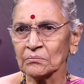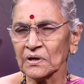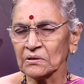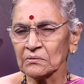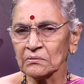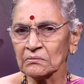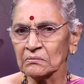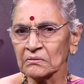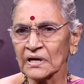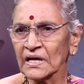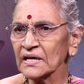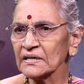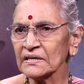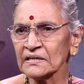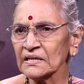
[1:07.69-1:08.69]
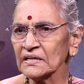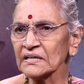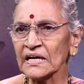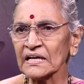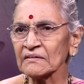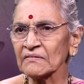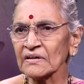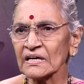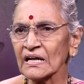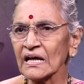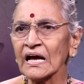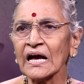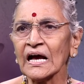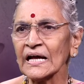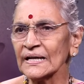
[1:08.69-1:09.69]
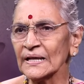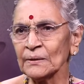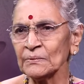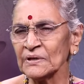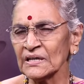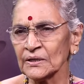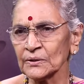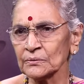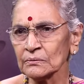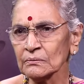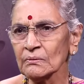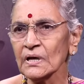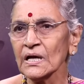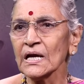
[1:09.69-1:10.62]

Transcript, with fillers: బల్లులు ఉన్నాయంటే దానివల్ల హాని ఏమీ లేదు